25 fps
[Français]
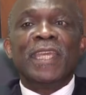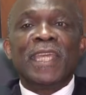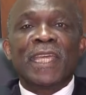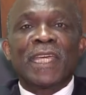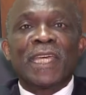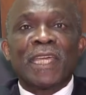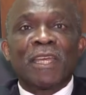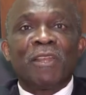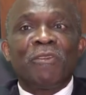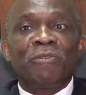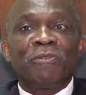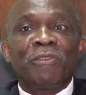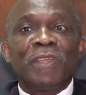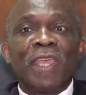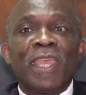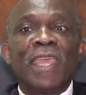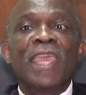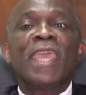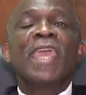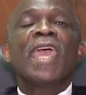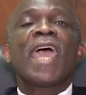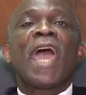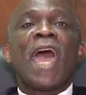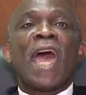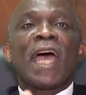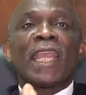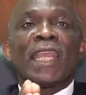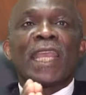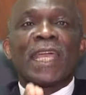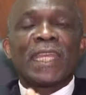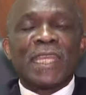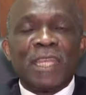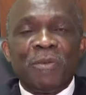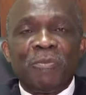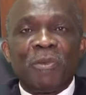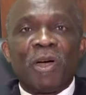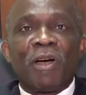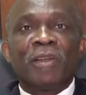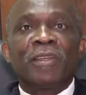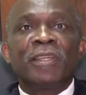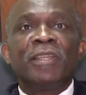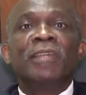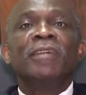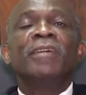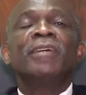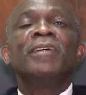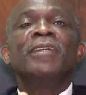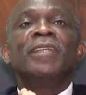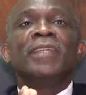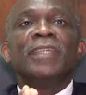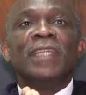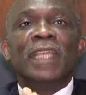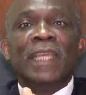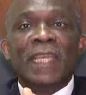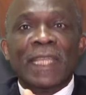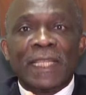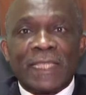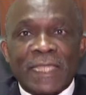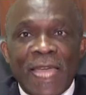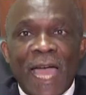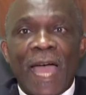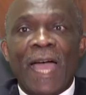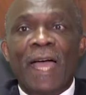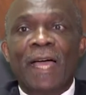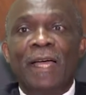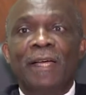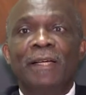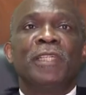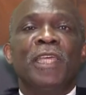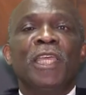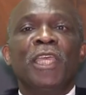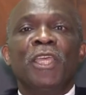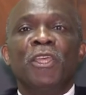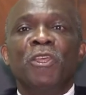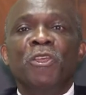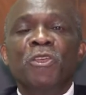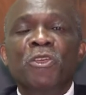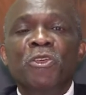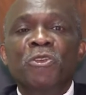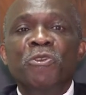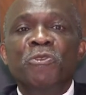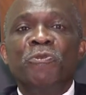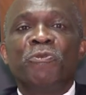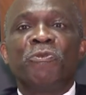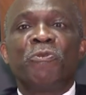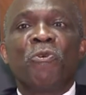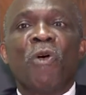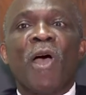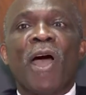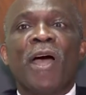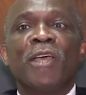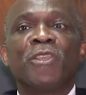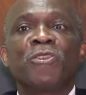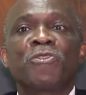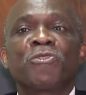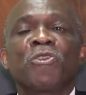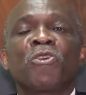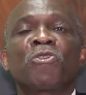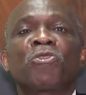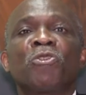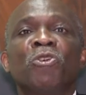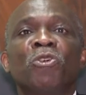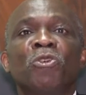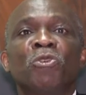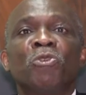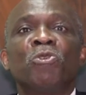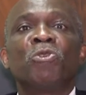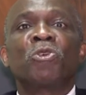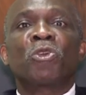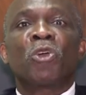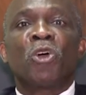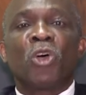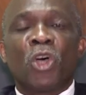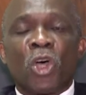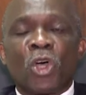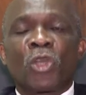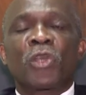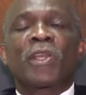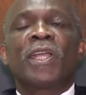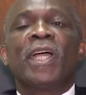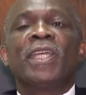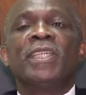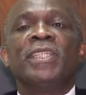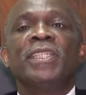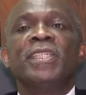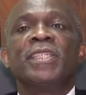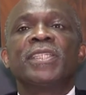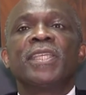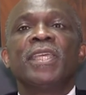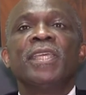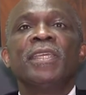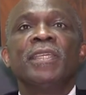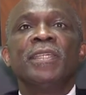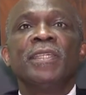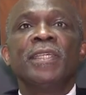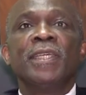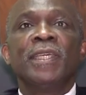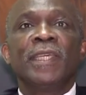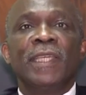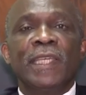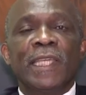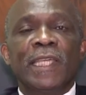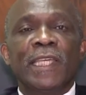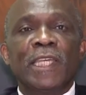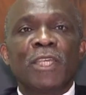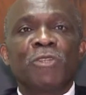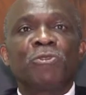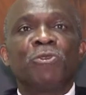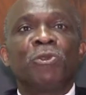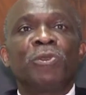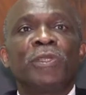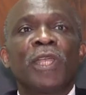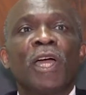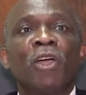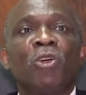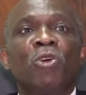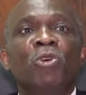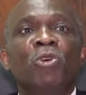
des greffiers à la demande de l'État. Et une fois ce concours organisé, les résultats